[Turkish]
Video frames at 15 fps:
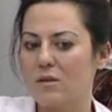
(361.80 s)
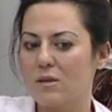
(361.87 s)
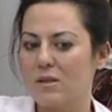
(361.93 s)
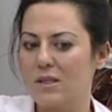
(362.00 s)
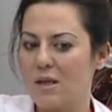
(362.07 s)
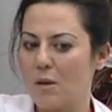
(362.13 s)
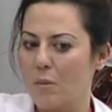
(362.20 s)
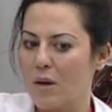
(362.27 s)

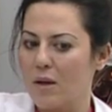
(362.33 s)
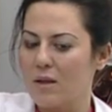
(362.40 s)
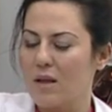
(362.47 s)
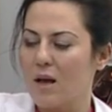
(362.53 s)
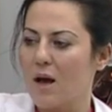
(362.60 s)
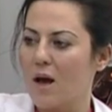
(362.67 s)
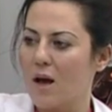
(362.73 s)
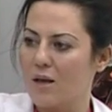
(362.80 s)

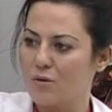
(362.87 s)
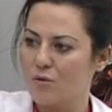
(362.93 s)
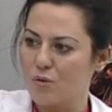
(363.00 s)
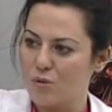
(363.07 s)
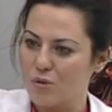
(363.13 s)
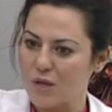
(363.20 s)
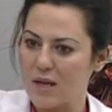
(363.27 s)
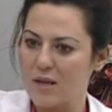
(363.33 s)
zamanla
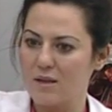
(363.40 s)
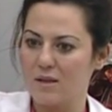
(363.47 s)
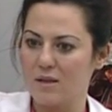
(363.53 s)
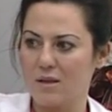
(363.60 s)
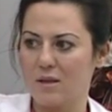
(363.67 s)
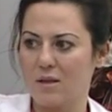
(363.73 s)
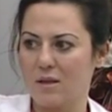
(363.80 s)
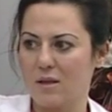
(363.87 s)
androjen
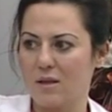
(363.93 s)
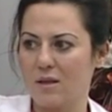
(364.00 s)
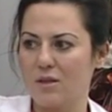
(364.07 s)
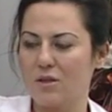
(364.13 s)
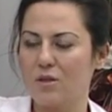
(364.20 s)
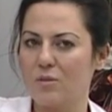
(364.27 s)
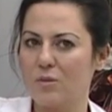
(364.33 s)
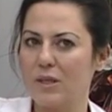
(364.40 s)

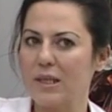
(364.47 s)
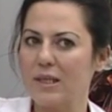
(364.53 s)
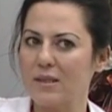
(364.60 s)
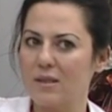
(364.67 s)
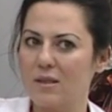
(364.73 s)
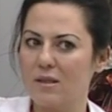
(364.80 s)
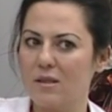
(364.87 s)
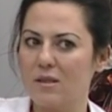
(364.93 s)
şimdi
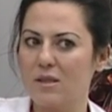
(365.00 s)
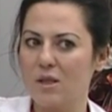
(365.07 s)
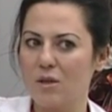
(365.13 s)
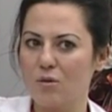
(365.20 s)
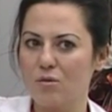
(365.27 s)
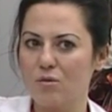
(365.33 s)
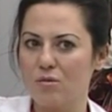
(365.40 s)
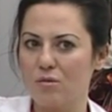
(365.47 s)
kadının
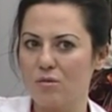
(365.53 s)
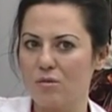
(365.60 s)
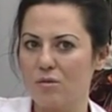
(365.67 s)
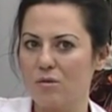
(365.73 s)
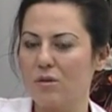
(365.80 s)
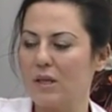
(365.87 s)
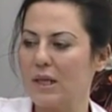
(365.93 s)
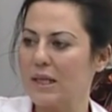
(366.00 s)

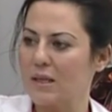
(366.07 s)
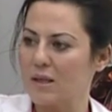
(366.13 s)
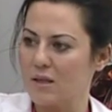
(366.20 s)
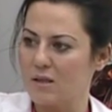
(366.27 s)
siklusunun ilk